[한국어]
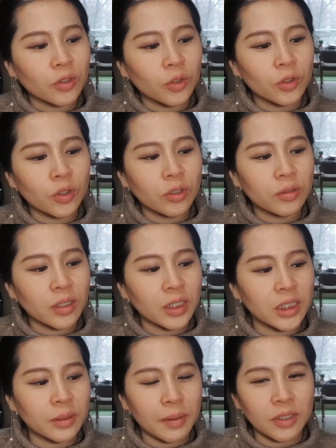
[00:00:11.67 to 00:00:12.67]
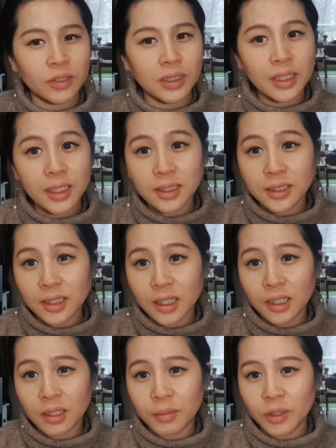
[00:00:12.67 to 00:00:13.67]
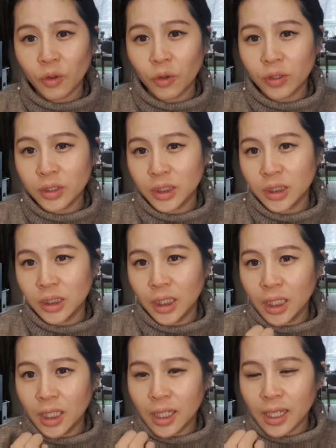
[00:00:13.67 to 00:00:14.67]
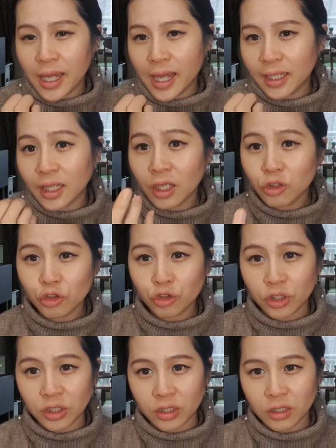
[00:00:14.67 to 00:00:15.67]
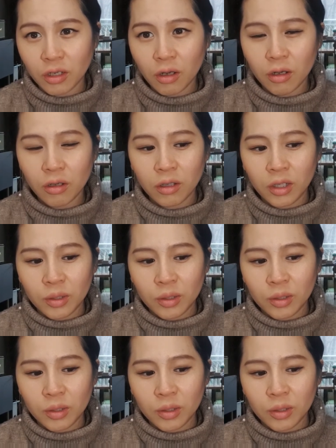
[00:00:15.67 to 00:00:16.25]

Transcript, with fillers: 저처럼 그냥 집에서 짧게 짧게나마 영어를 애한테 해줄 수 있는 거?